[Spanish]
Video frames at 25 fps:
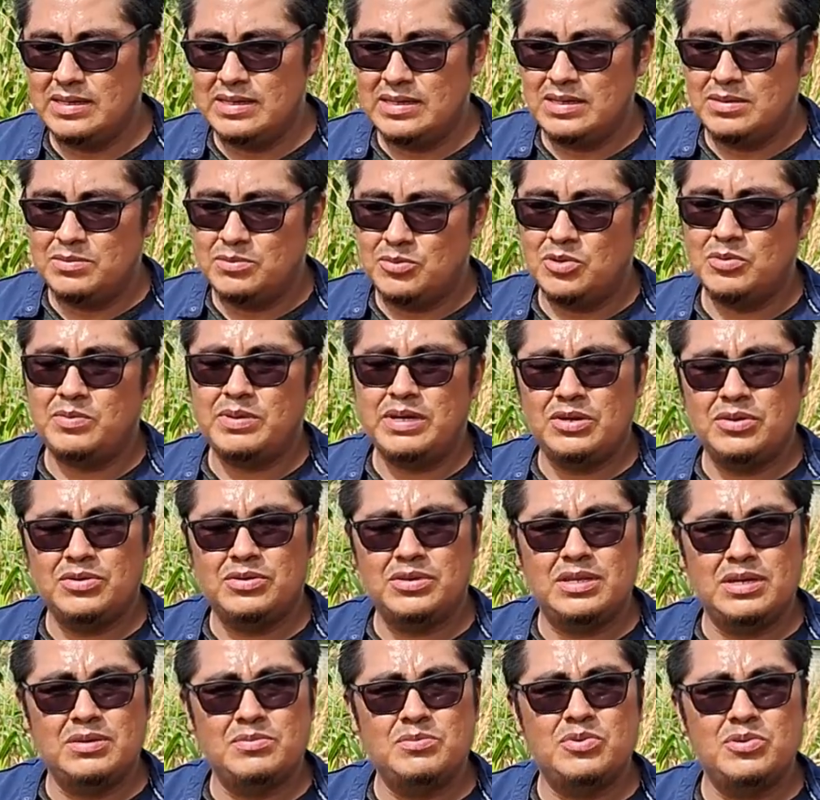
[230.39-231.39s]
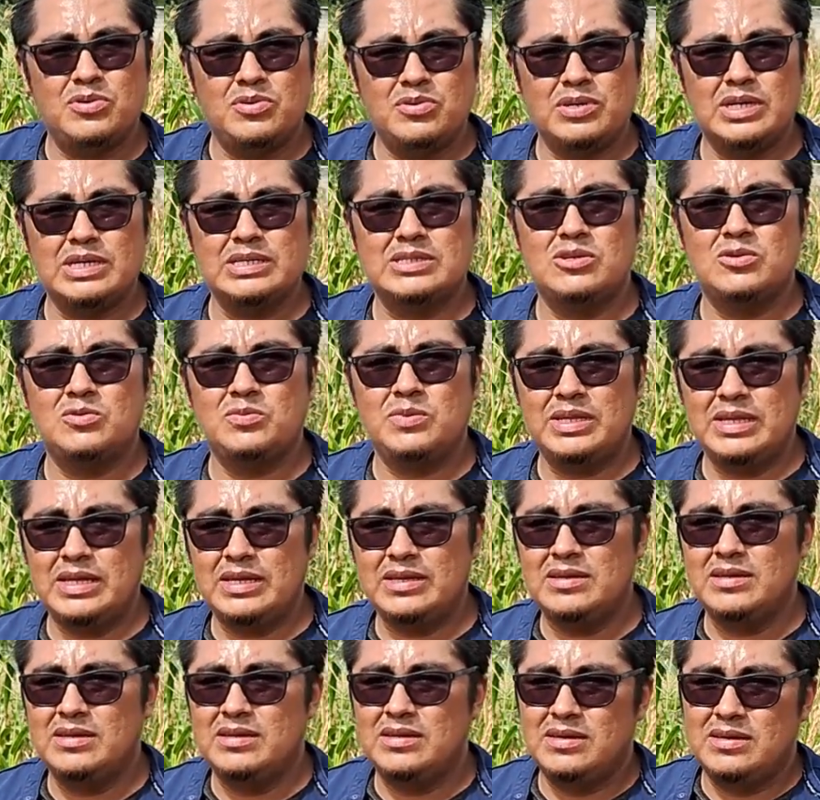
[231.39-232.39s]
por mayor tiempo lo que es la humedad
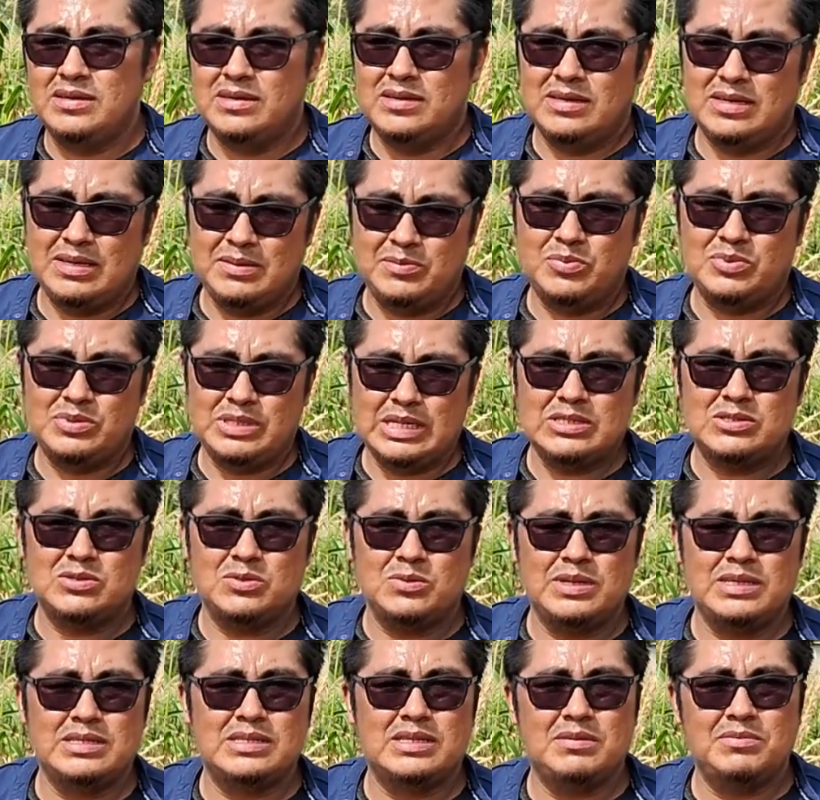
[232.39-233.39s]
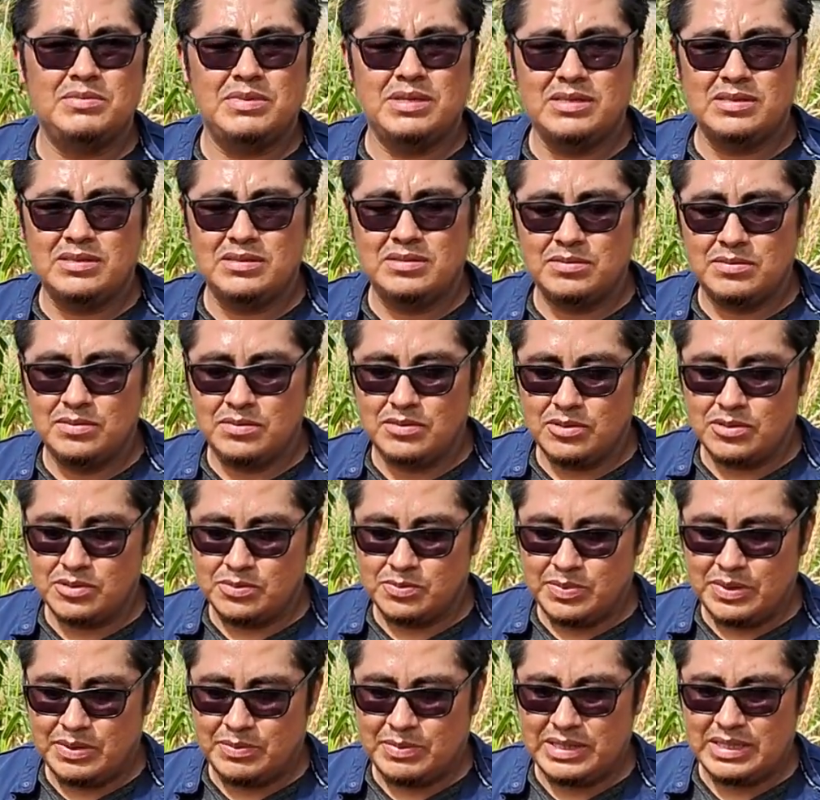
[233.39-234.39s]
y pues a su vez también nos
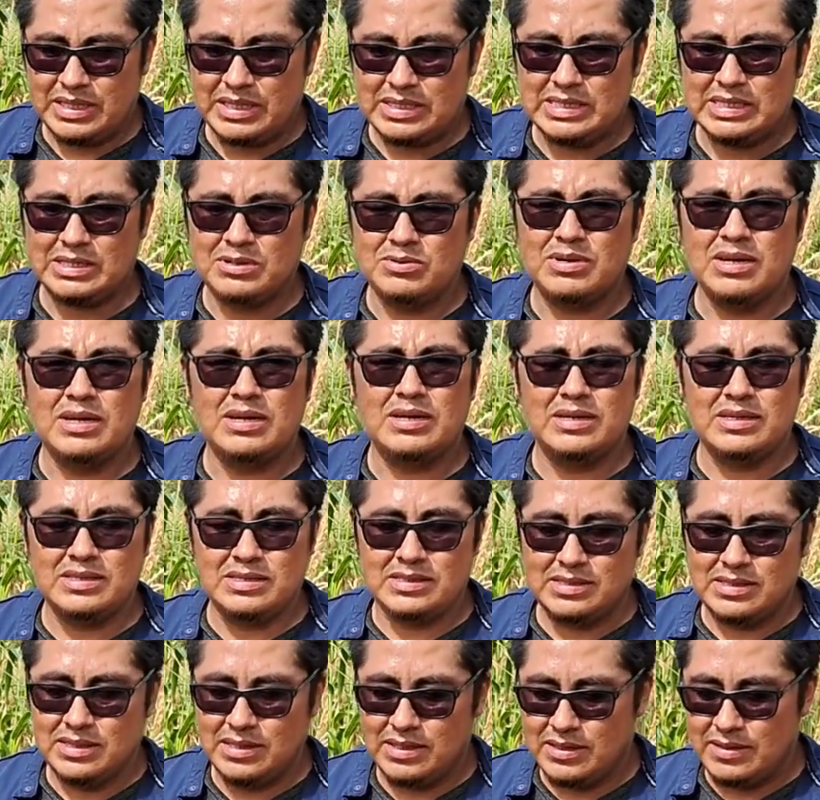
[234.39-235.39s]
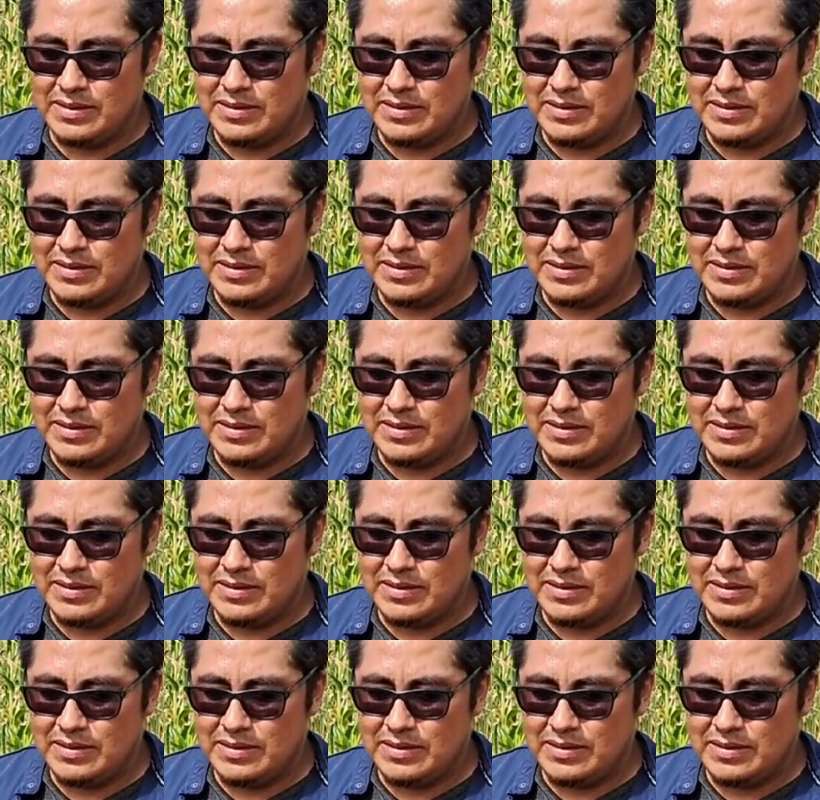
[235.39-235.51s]
permite asegurar este,